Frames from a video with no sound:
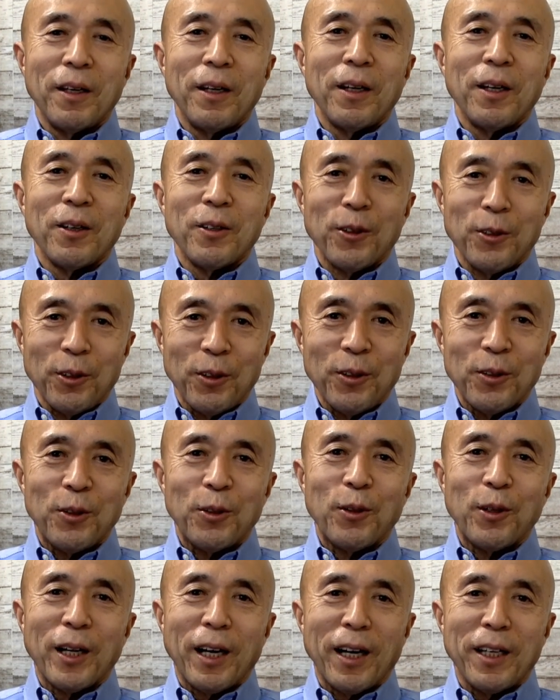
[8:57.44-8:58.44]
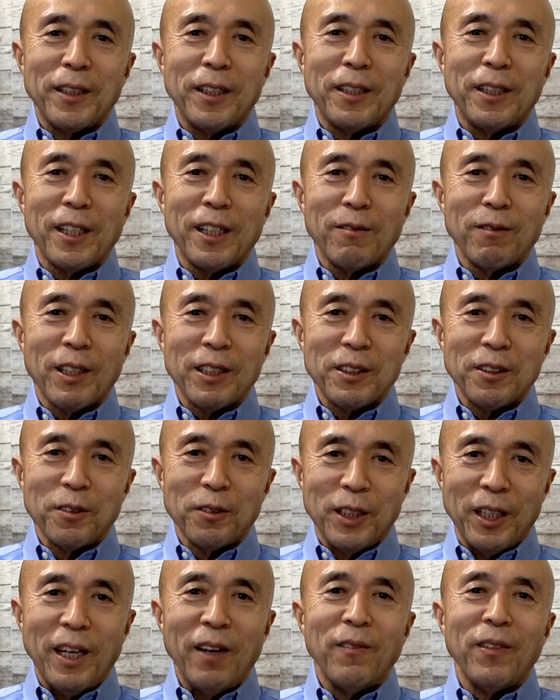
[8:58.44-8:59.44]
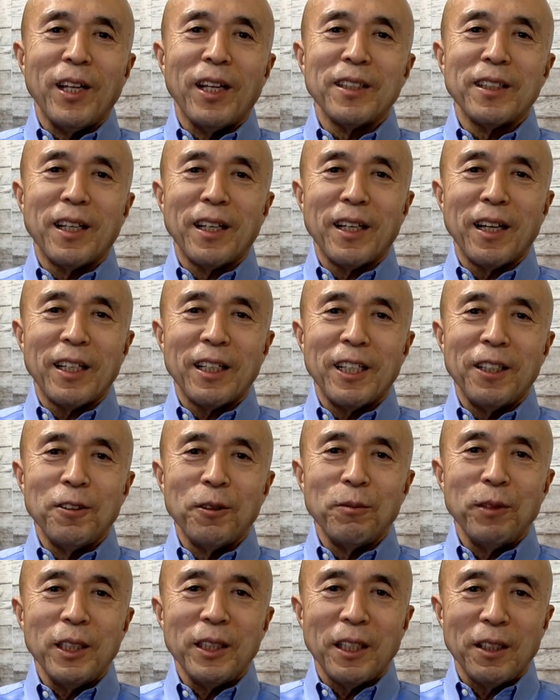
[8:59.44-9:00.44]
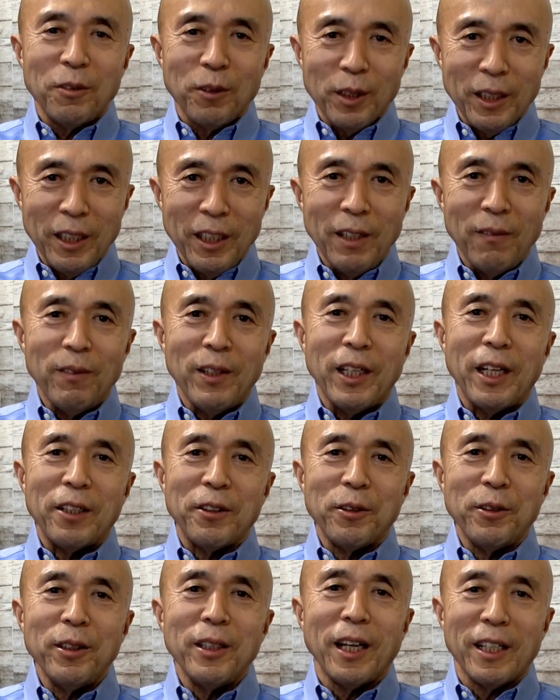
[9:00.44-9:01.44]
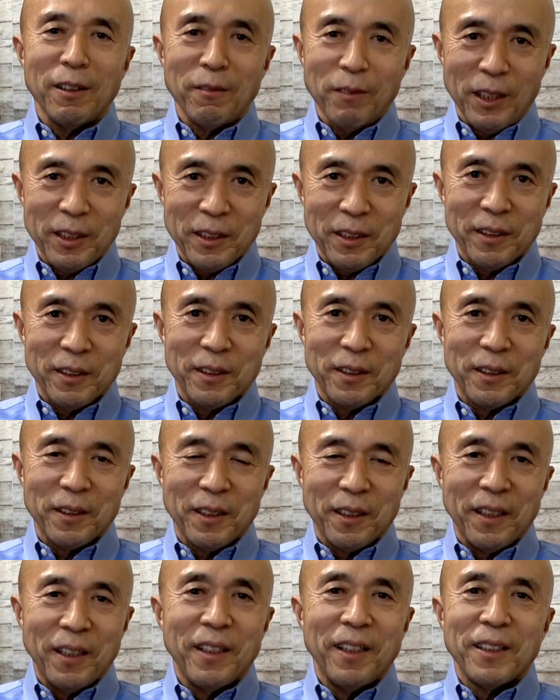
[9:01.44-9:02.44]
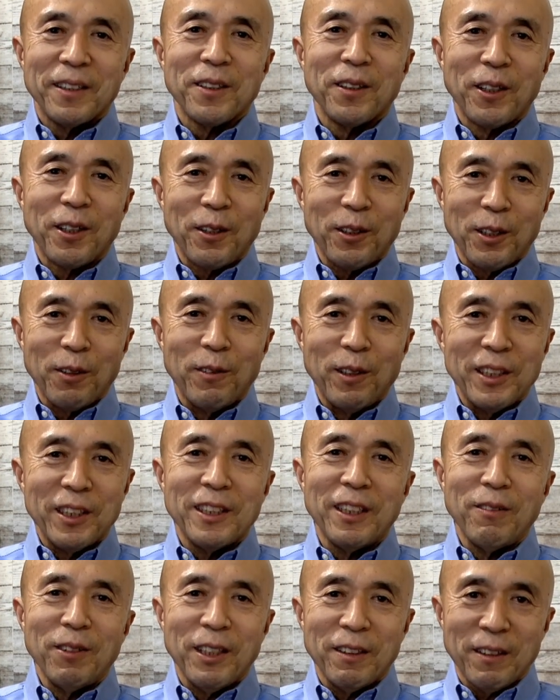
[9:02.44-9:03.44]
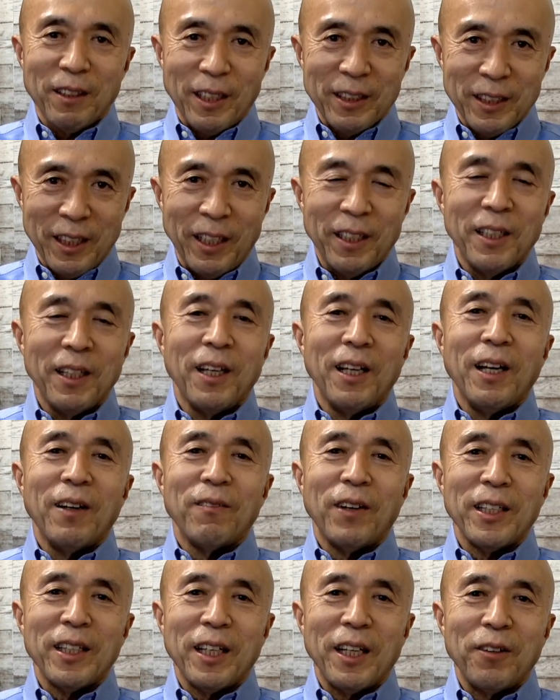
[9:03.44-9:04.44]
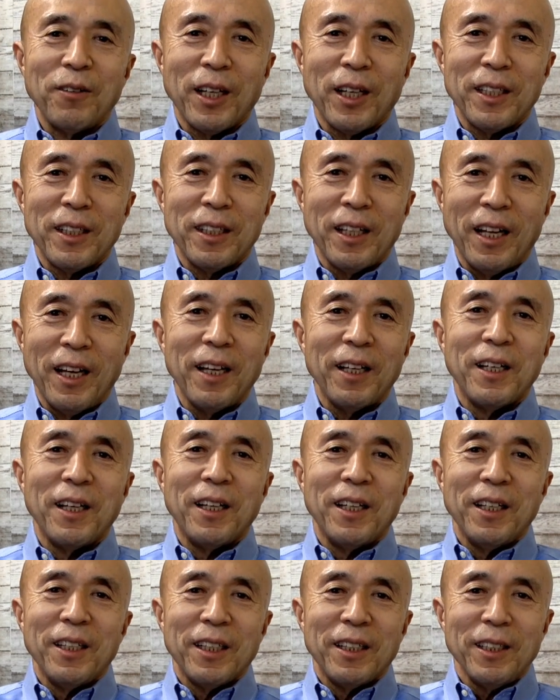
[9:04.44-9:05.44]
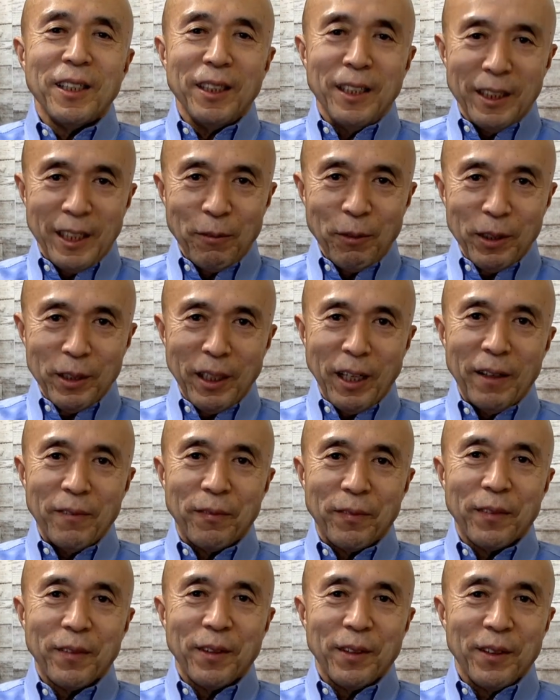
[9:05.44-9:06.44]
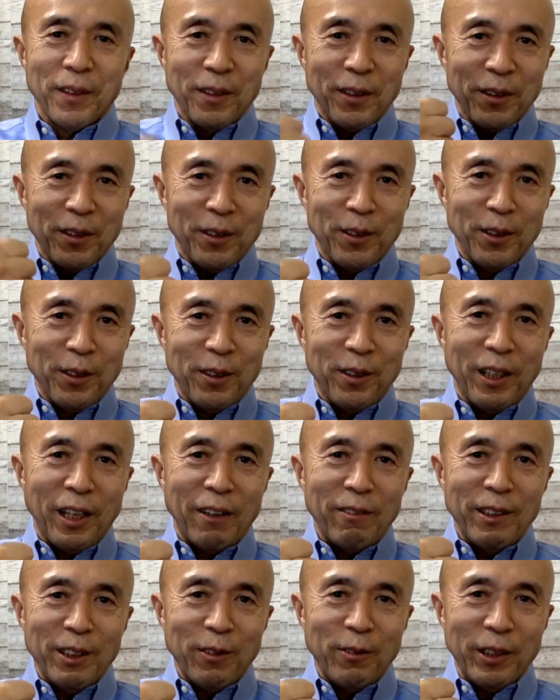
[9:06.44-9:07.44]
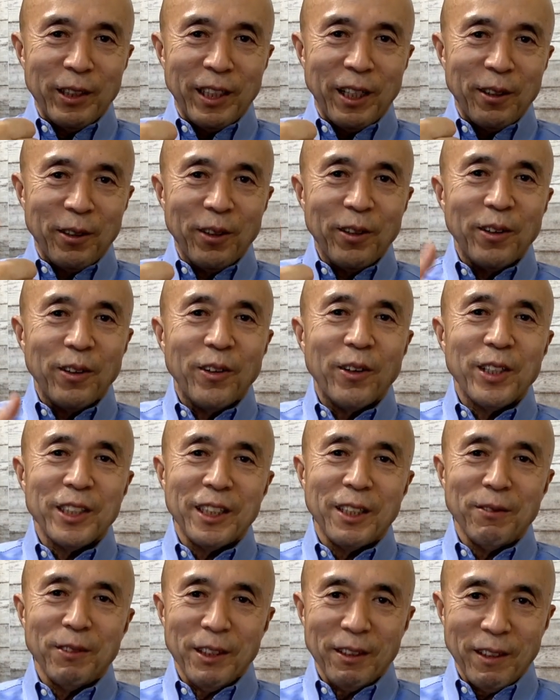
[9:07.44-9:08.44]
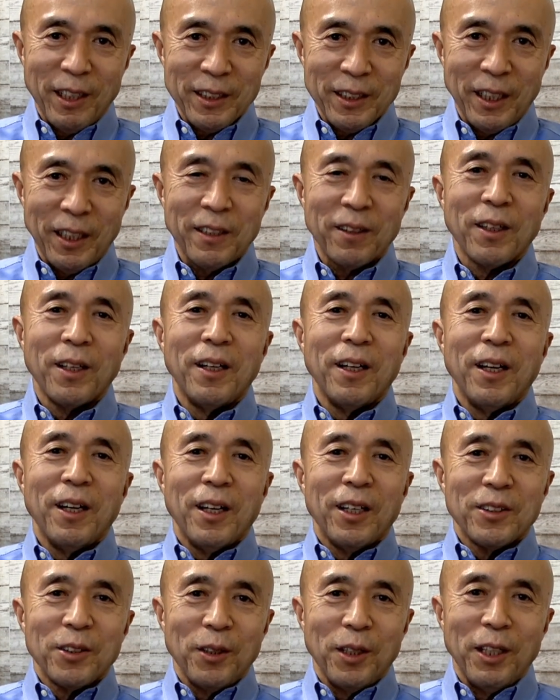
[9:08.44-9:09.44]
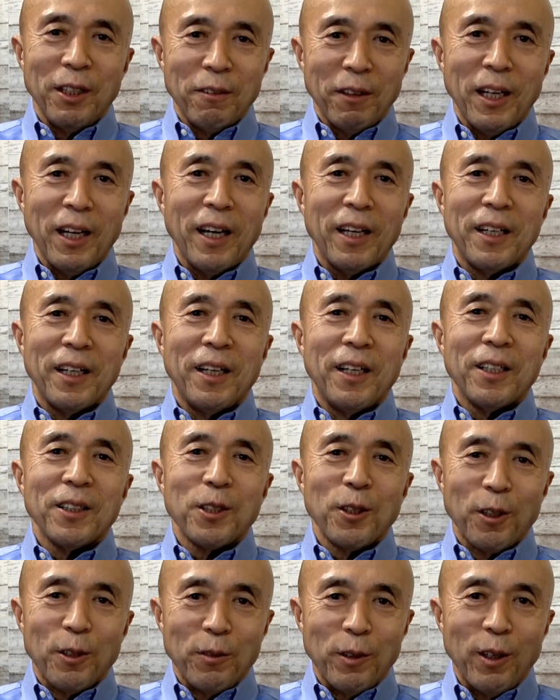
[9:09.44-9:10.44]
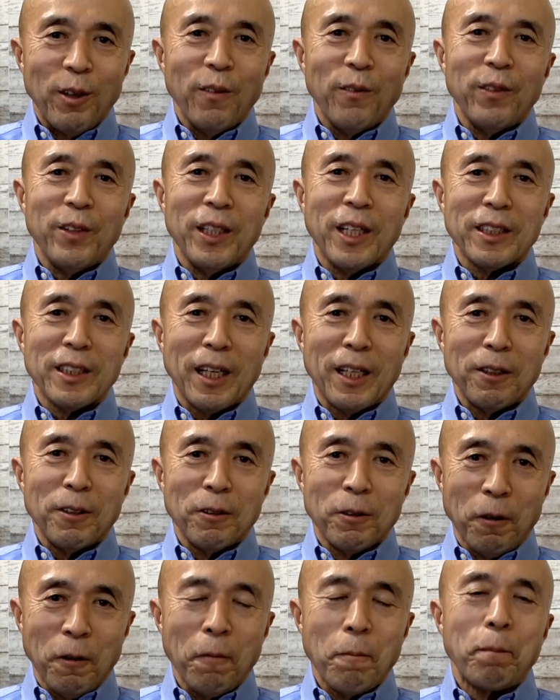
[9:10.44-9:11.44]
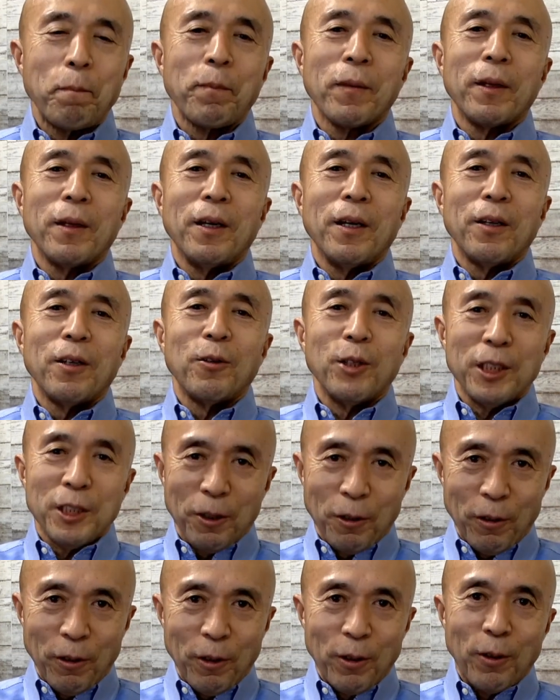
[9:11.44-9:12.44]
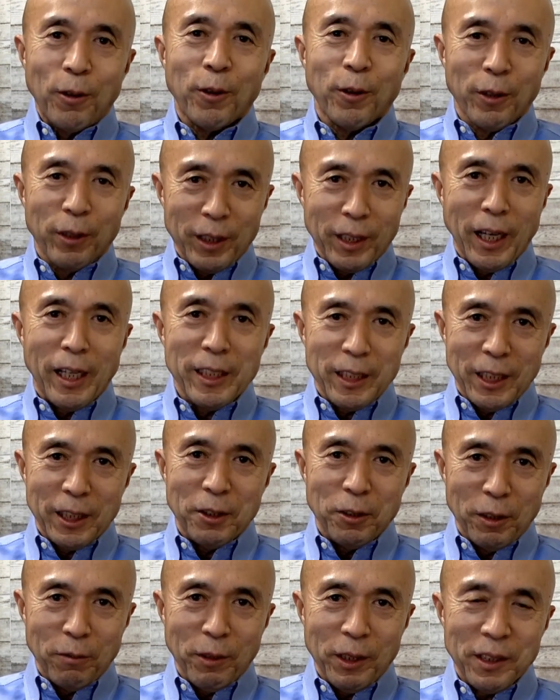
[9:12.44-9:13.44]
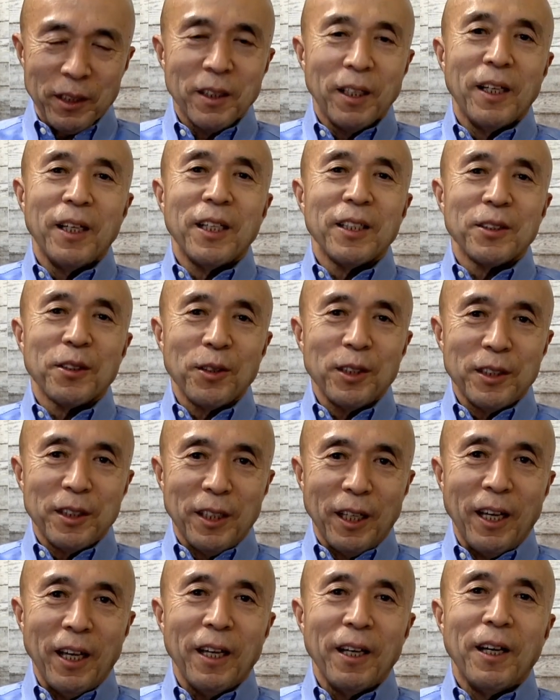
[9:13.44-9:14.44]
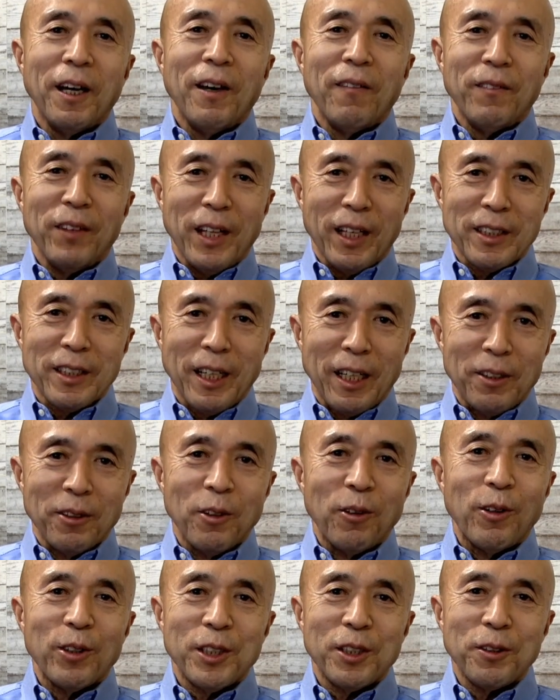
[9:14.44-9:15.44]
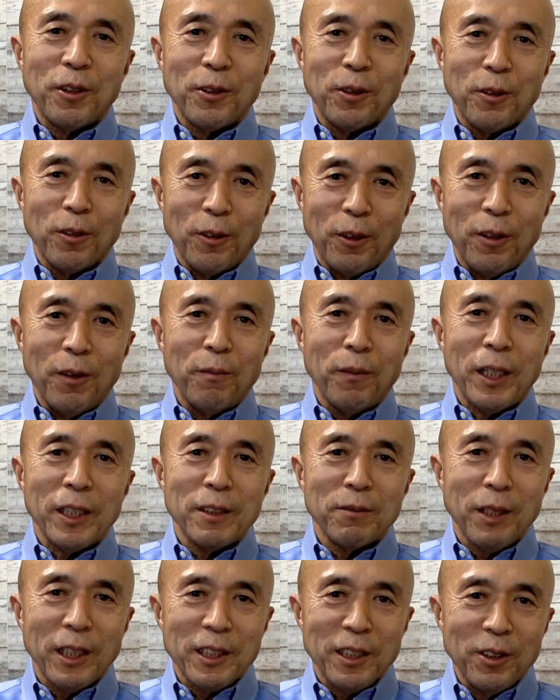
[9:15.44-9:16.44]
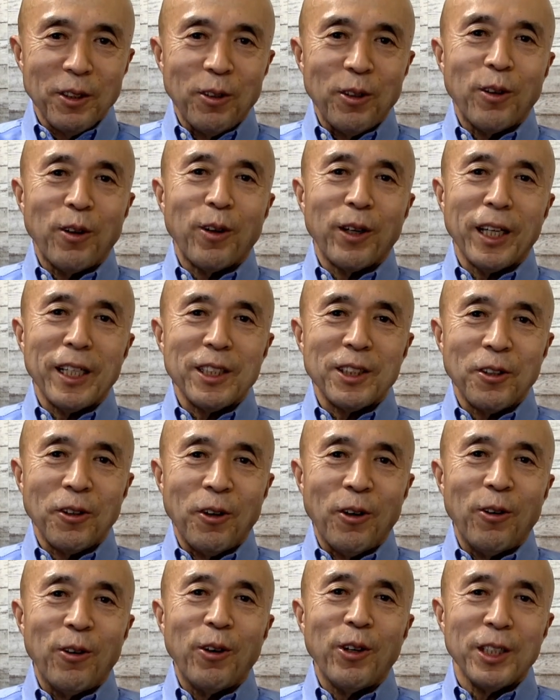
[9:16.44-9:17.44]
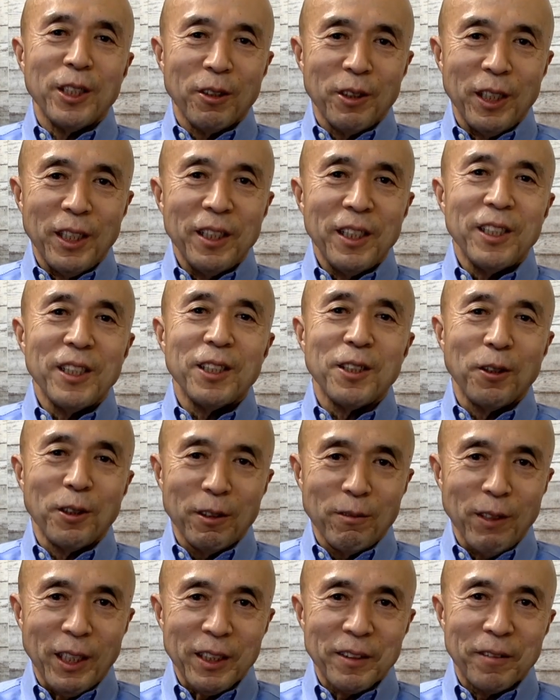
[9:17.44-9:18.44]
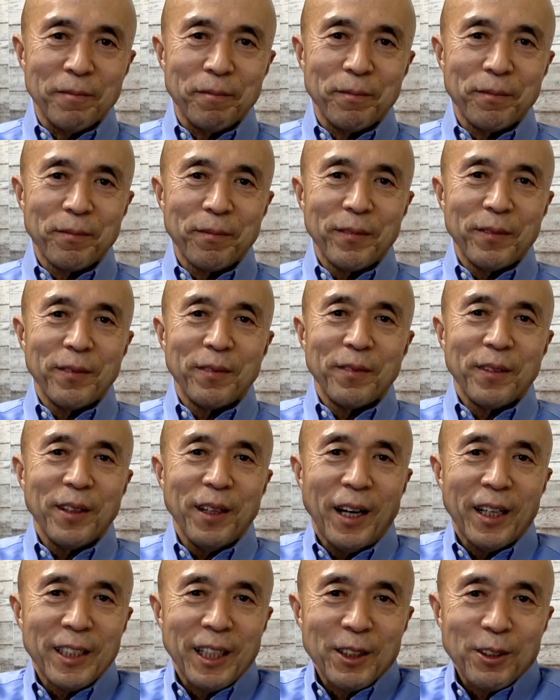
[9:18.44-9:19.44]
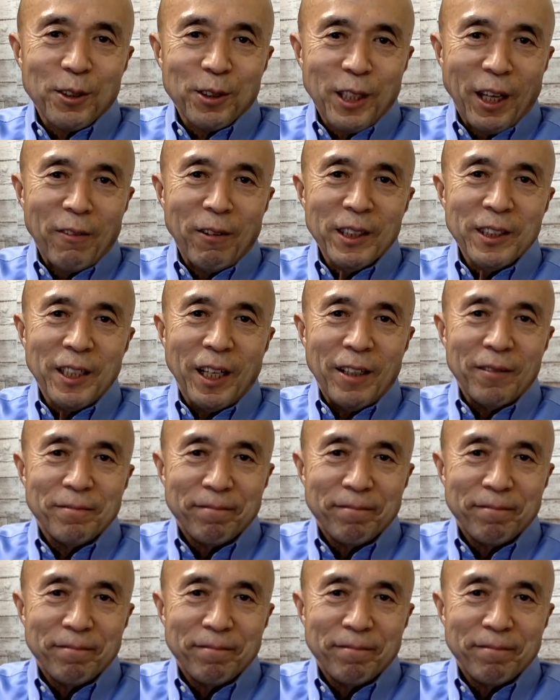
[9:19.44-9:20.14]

この動画が出てきますので皆さんが気の向いた時に見れるようになります。そんなこともしてみてください。またよたらいいねボタン、この親指のボタンを押してみてください。それでは今日も皆さんのご視聴心に感謝しております。そして皆さんのお仕事のますますのご健勝をお祈りしております。ありがとうございました。